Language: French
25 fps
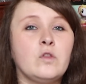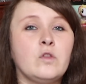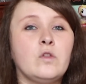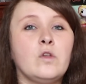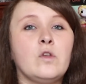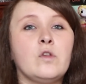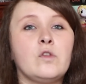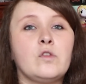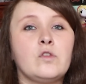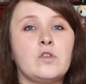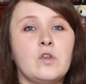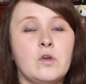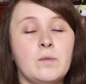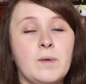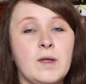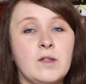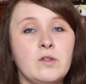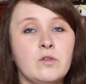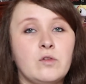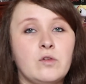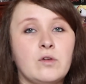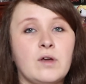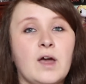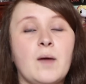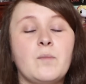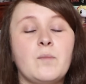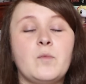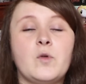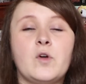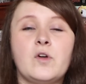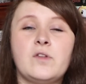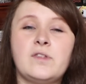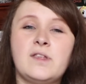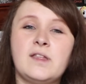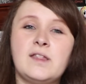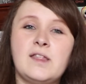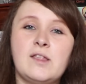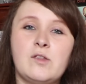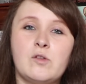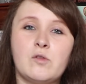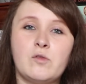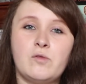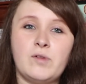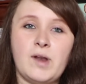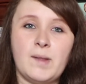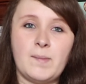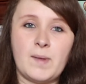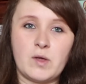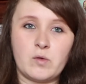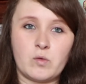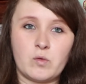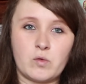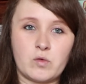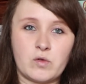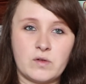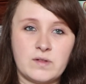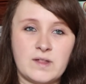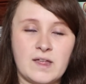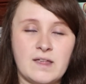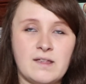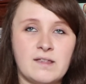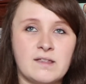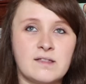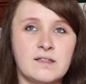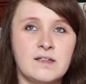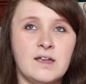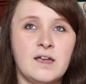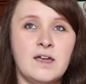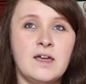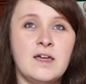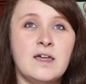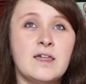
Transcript: de Siobhan Curam aux éditions Flammarion Jeunesse.